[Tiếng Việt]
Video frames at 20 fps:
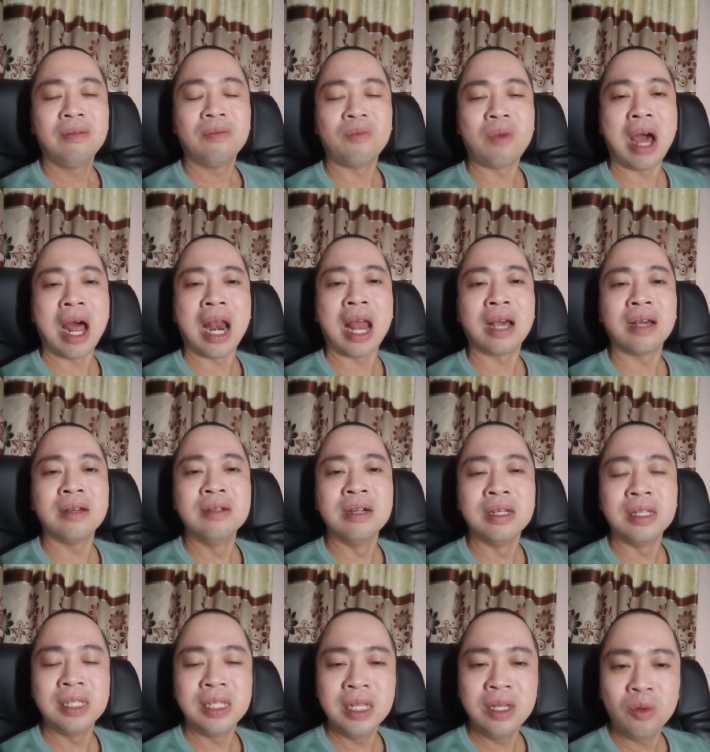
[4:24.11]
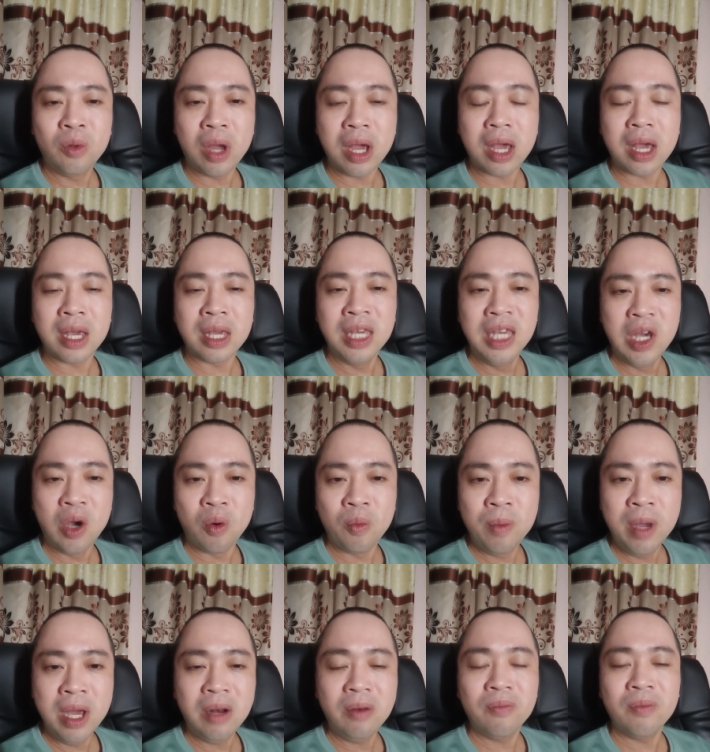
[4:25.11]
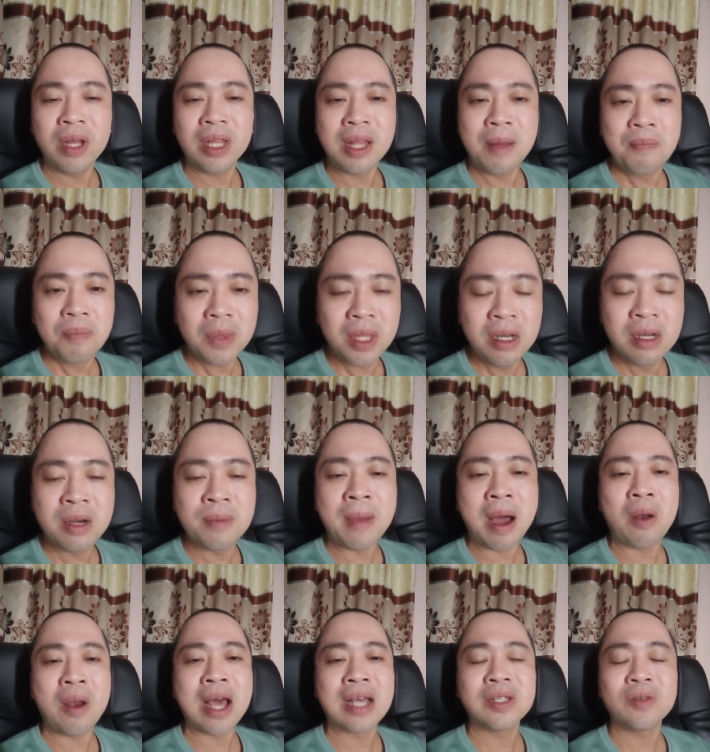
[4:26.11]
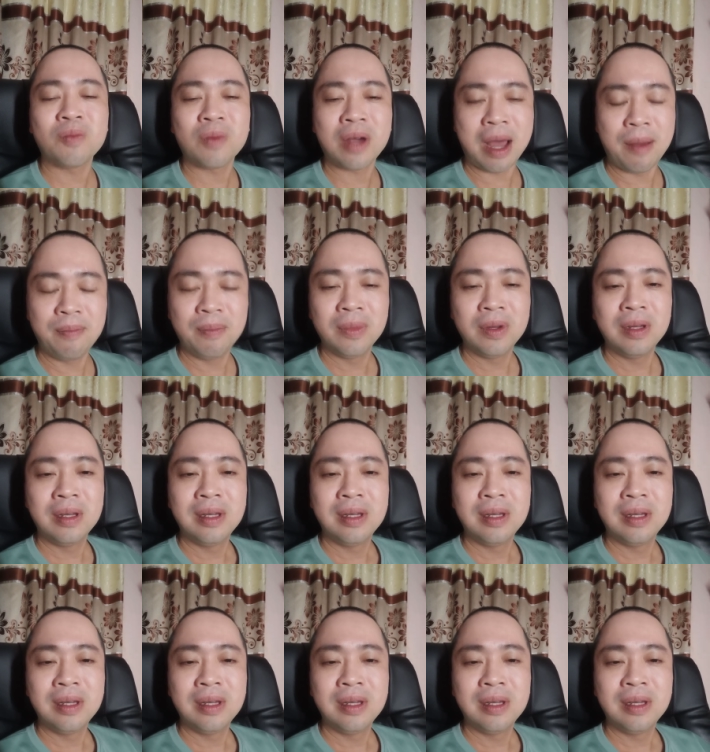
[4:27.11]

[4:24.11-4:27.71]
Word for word: và là người trí tuệ hiểu biết với tâm từ bao la rộng khắp.